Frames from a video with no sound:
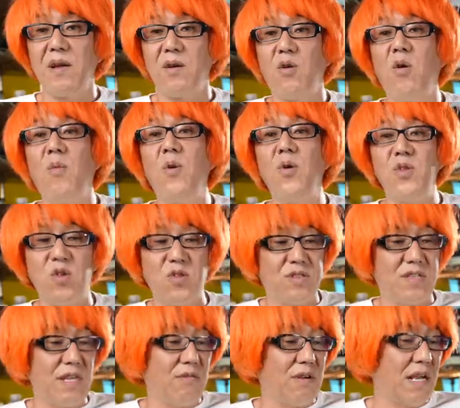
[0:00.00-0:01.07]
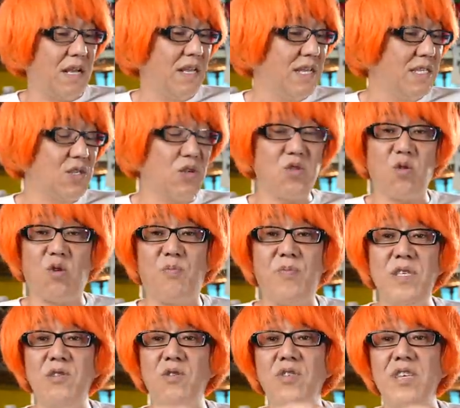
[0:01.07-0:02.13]
小物ってほらちょっとこう
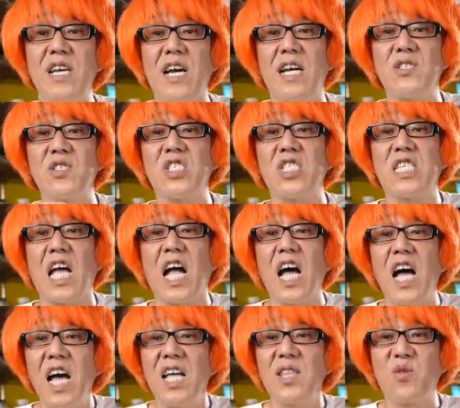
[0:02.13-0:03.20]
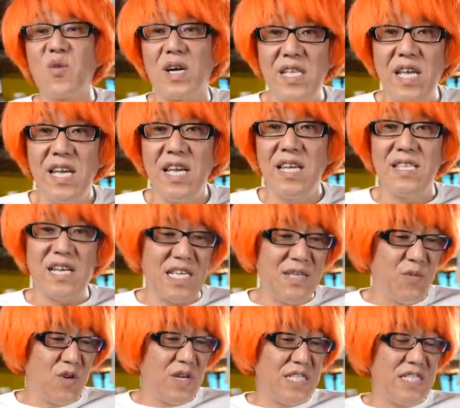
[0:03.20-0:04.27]
ピニオンギア外したとかね、なんか
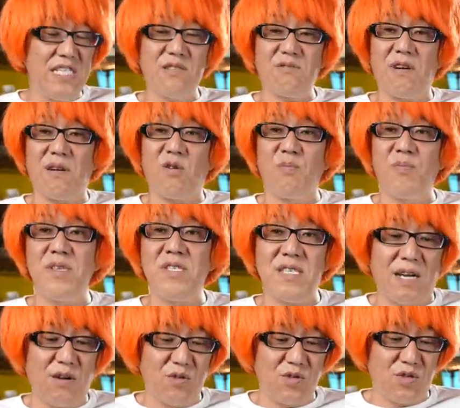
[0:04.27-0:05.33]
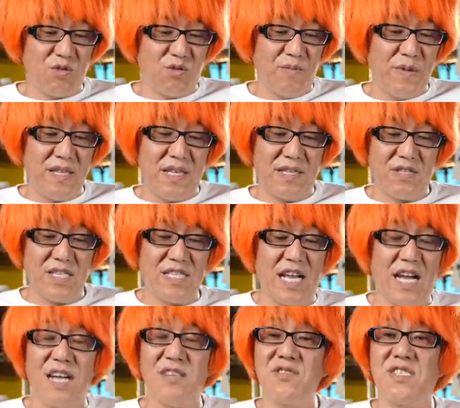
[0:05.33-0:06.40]
イモネジとかこうビスなんかをちょっとこうメンテナンス一
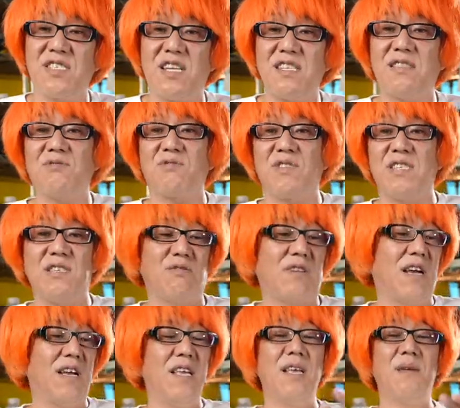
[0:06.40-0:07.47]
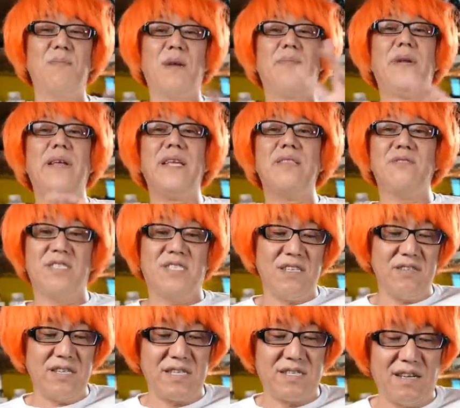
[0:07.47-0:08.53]
旦外したっていう時にほらパラパラっていっ
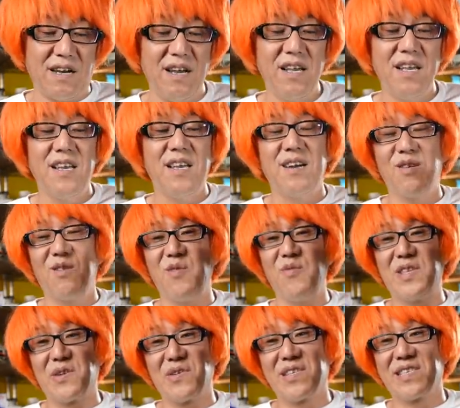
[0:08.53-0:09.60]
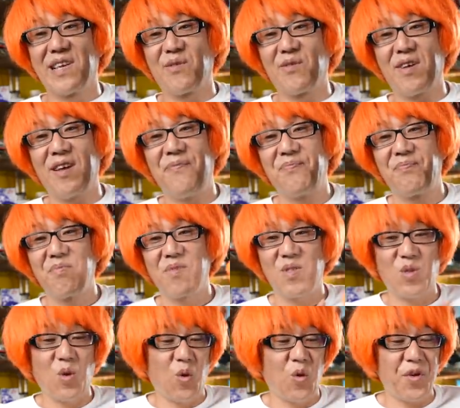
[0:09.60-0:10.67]
ちゃうじゃないですか。これ見てください、これ
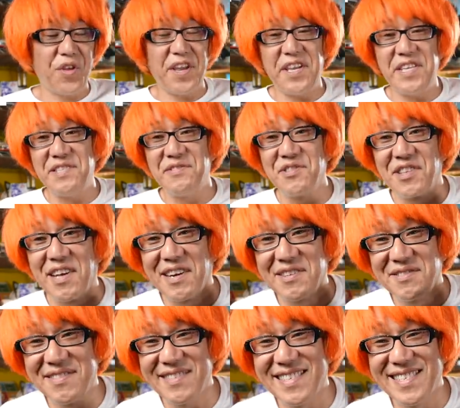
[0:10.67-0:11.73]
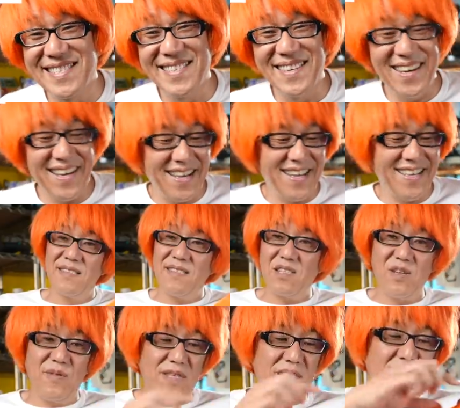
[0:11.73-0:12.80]
トレーにもなるんです例
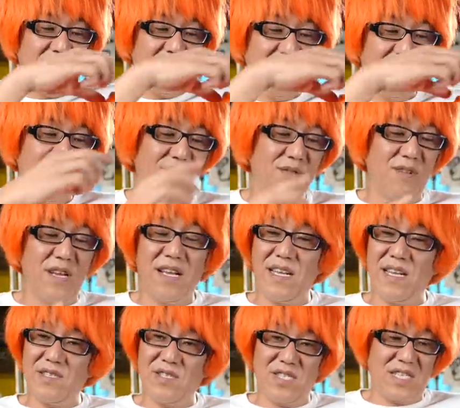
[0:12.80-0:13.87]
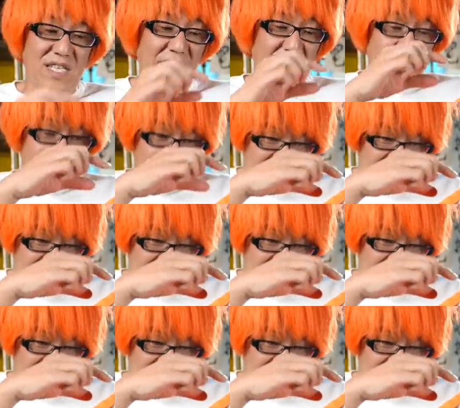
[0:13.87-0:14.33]
えばねこう連結して